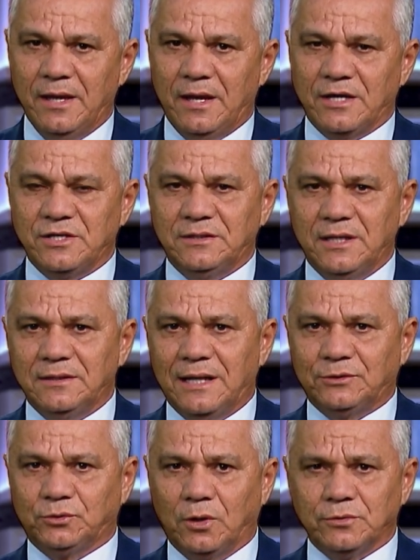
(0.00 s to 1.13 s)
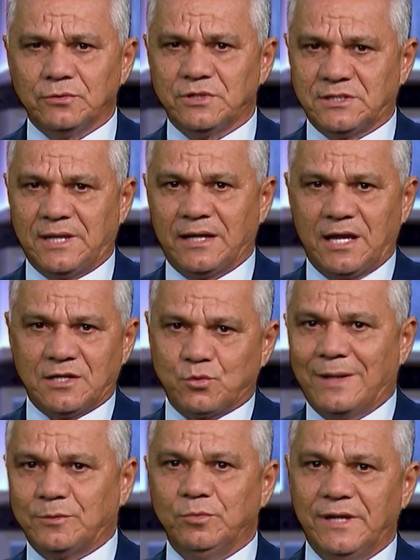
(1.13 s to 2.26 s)
A gente tem dado todo o destaque às
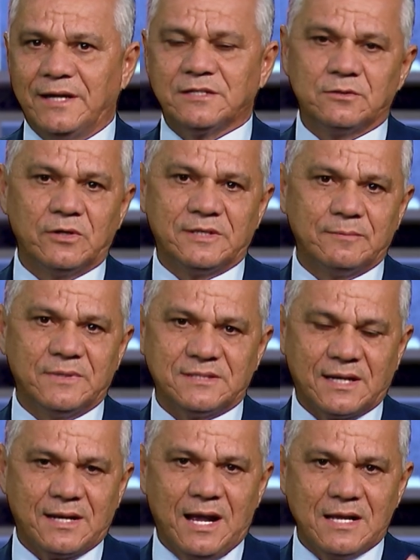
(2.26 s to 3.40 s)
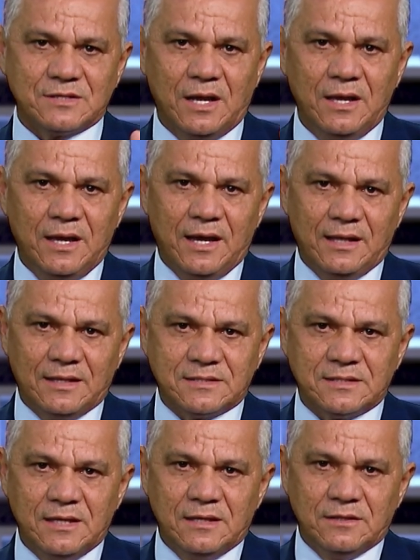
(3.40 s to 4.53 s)
quatro mulheres que nós temos nessa casa,
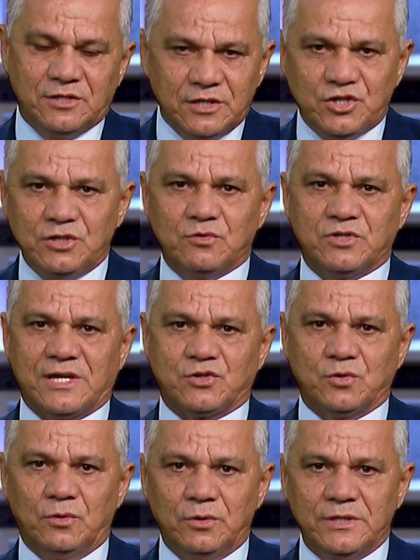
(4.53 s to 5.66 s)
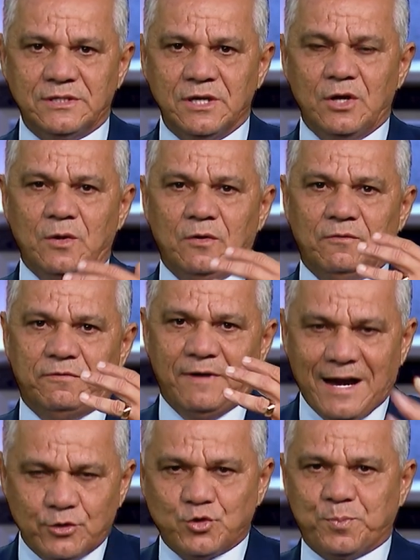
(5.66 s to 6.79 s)
elas dirigindo sessões, vários